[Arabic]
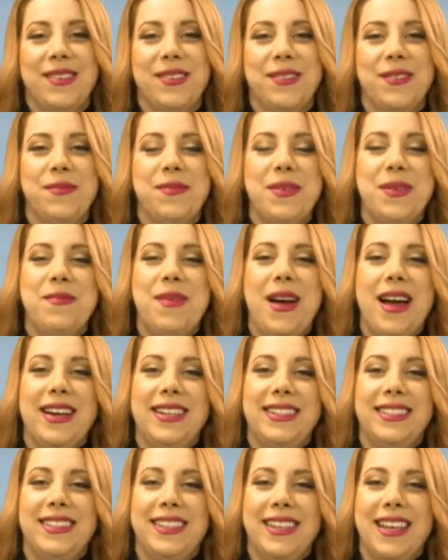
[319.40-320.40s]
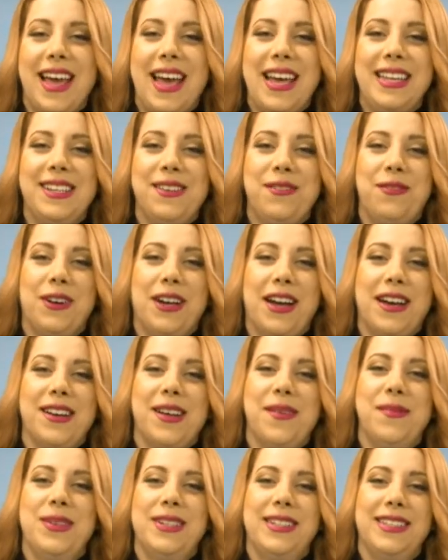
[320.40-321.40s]
ومن بعد هيدي
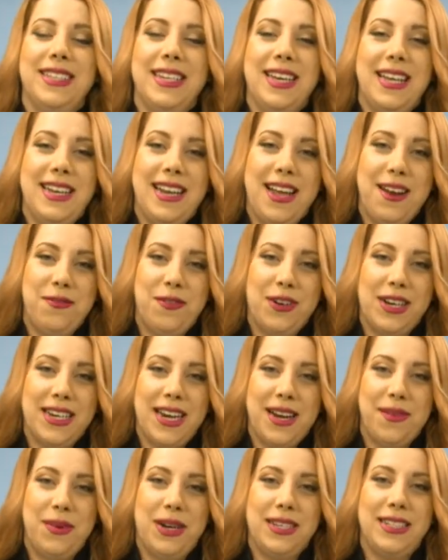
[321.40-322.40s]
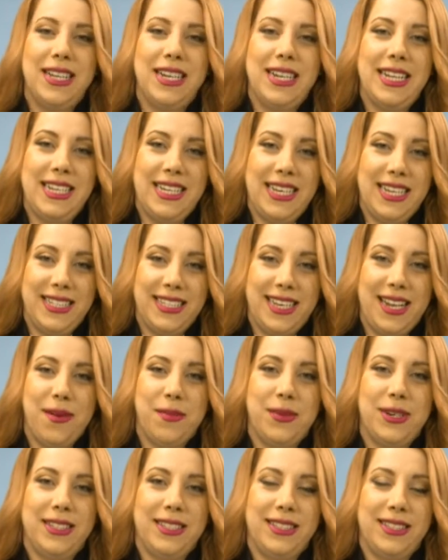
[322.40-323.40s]
الفقرة بننتقل للفقرة اللي بعدها اللي هي
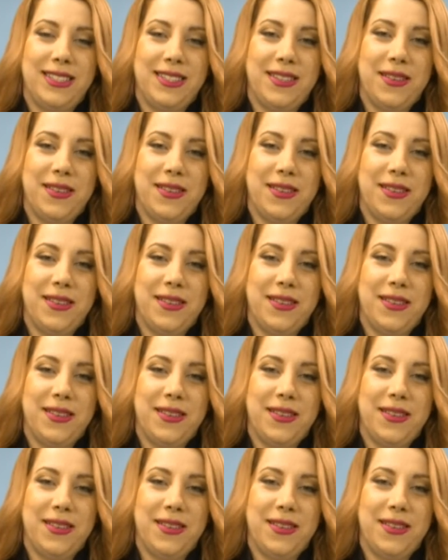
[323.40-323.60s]
سيلبرتيز